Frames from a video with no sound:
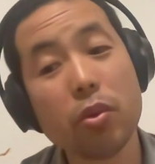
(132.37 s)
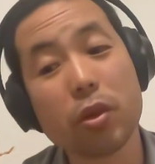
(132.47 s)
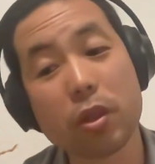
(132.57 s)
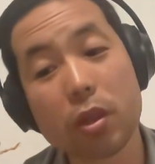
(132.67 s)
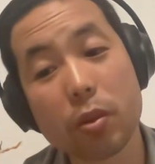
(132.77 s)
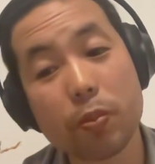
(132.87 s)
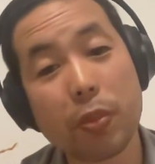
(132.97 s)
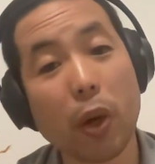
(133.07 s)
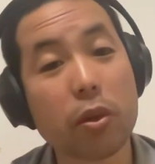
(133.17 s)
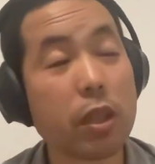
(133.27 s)
就只是
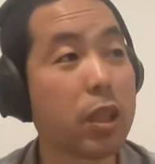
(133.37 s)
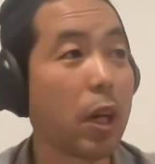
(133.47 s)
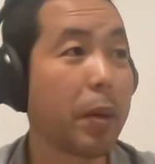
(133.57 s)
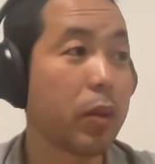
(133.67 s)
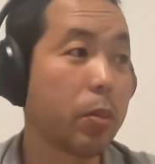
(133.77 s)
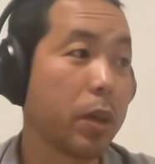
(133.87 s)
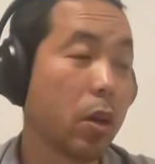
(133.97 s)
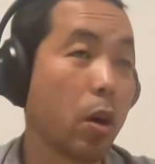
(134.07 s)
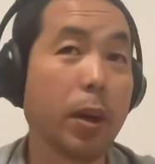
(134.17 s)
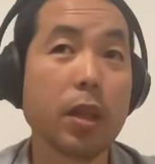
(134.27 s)
表示一下呗，对
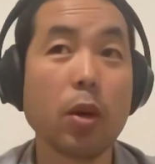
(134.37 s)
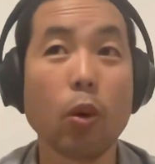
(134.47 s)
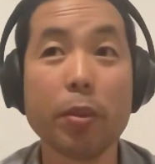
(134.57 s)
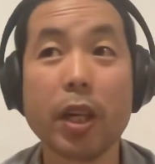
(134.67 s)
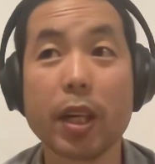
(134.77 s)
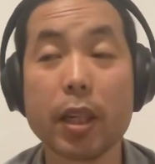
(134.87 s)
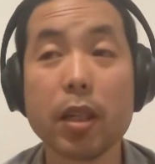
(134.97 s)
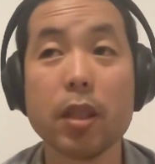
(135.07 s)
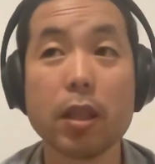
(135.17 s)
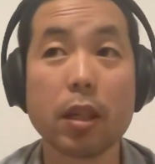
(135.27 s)
吧？好吧，那我们也
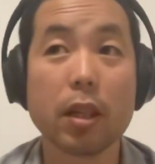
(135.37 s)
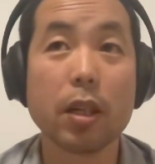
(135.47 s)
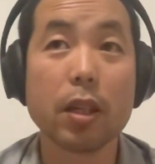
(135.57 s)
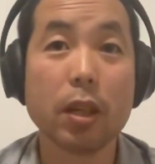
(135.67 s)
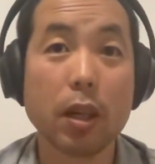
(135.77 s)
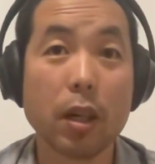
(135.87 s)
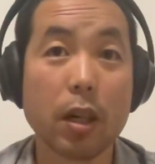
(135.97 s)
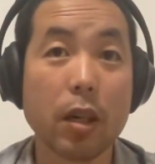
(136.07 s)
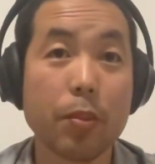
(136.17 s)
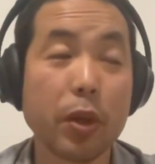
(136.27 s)
跟着你。
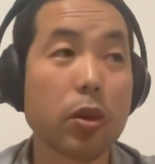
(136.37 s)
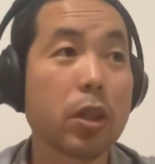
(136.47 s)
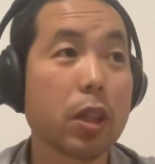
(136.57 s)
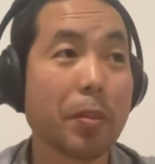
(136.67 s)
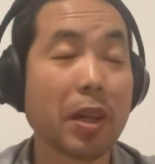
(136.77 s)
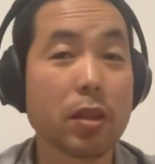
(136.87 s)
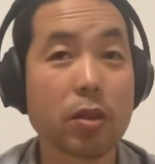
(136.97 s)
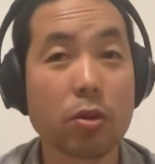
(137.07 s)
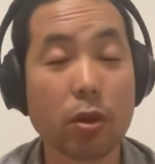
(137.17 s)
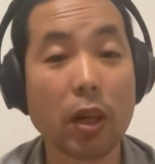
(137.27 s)
呃，表示一下嘛，
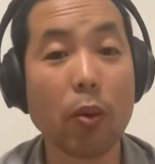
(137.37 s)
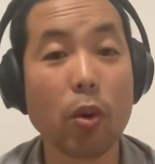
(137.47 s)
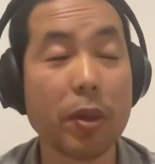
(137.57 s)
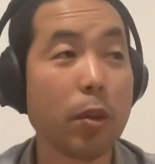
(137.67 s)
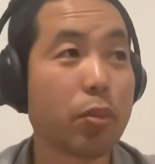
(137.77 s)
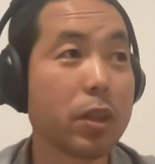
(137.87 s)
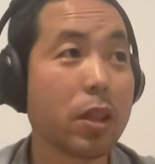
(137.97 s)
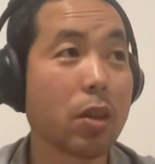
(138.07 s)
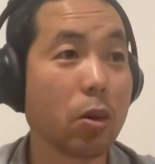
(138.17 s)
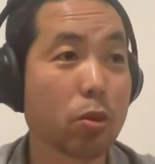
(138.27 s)
虽然我们也不
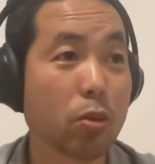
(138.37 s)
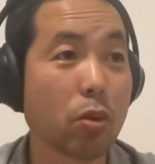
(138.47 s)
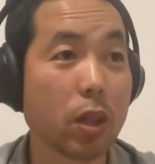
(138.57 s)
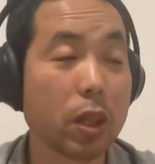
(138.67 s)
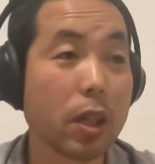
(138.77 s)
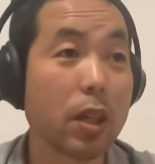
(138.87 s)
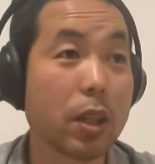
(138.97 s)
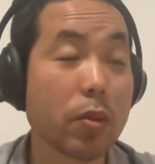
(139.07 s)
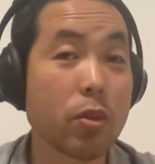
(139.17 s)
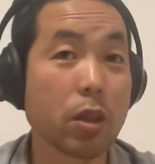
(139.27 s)
进口中国的一个
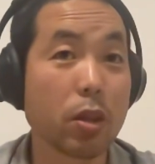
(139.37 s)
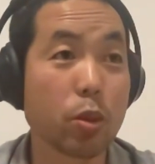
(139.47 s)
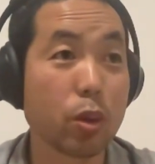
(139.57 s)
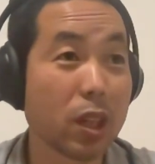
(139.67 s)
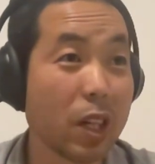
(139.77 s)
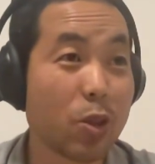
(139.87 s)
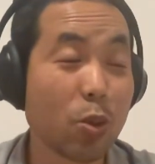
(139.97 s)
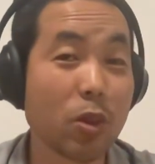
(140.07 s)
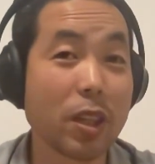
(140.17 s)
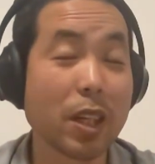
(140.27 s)
电动车，也
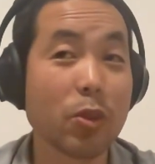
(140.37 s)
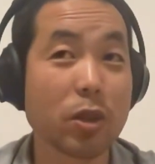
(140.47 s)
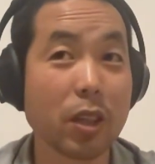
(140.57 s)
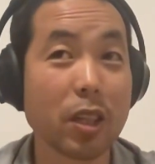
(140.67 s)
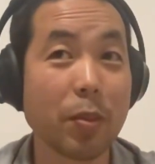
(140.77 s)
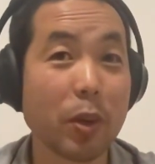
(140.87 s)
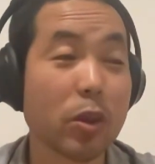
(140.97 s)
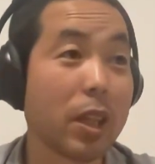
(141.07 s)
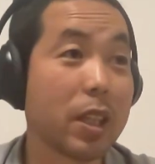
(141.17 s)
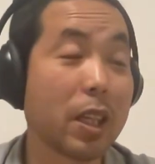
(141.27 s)
中国的电动车也没
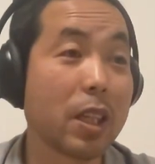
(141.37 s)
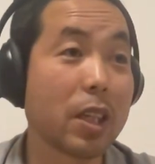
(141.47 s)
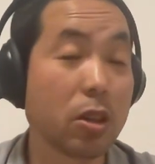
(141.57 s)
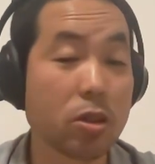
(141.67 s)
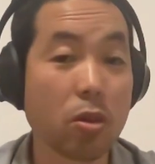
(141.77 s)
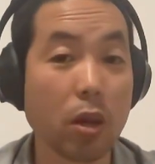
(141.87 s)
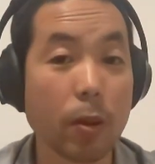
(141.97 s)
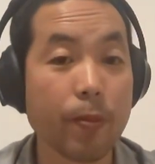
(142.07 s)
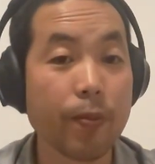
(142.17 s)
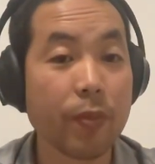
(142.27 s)
有在加拿大销售
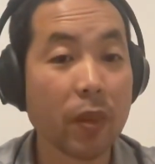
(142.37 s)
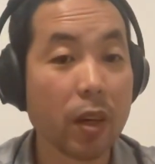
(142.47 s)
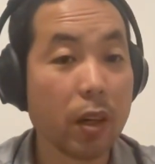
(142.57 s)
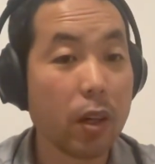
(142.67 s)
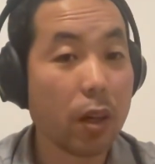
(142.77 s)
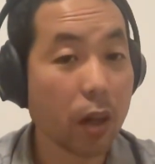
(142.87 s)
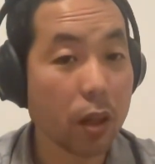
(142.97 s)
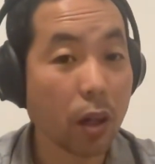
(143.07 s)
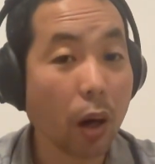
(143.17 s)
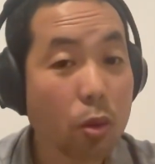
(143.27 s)
啊，
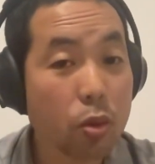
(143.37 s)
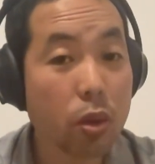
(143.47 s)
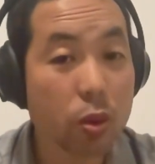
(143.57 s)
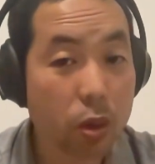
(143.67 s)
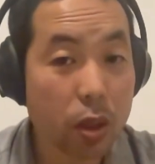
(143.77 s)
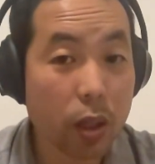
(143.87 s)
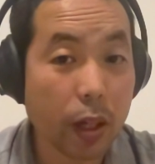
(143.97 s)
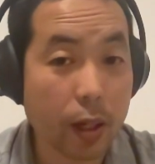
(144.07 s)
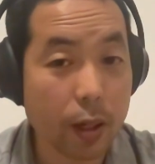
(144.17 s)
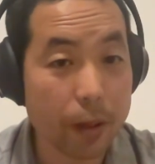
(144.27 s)
啊，然后对于
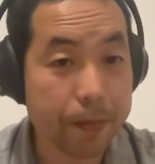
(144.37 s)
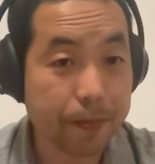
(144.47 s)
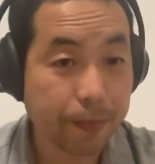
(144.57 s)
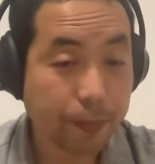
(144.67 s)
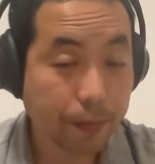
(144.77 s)
那个